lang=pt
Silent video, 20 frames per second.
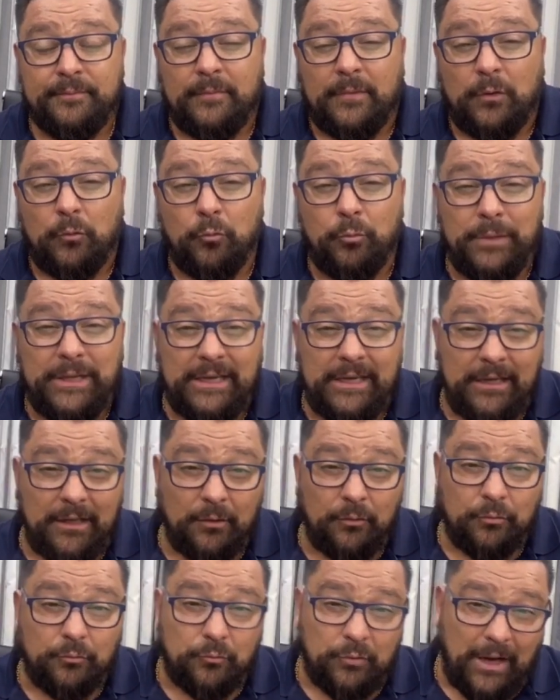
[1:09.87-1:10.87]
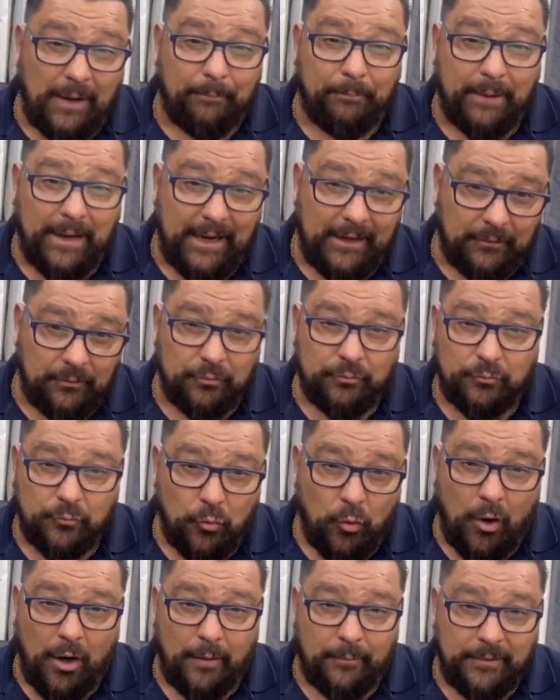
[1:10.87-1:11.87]
Um menino, um rapaz, um
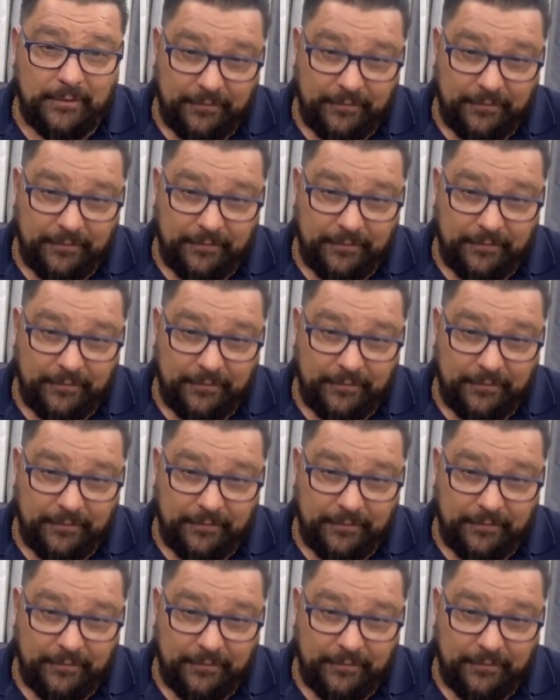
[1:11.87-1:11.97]
homem